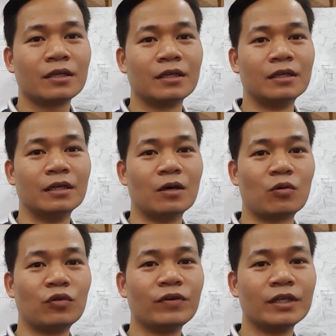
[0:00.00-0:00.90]
thì
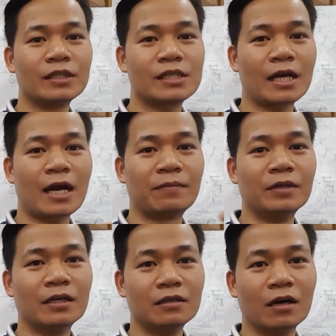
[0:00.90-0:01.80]
ờ, quý vị sẽ
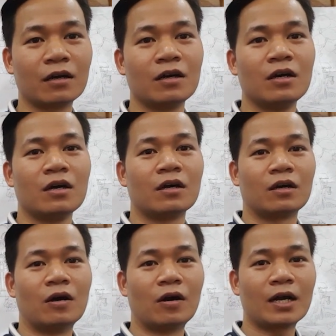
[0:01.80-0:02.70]
cảm nhận được
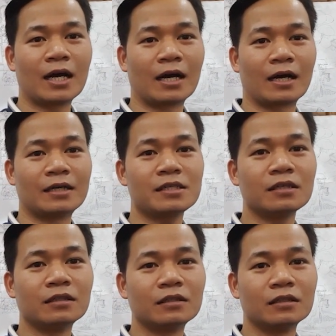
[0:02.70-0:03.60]
đó là cái
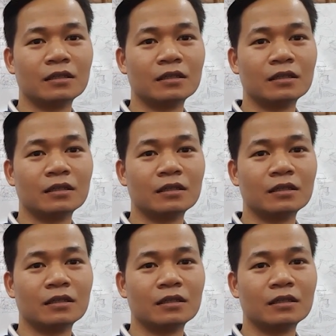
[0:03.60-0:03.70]
sự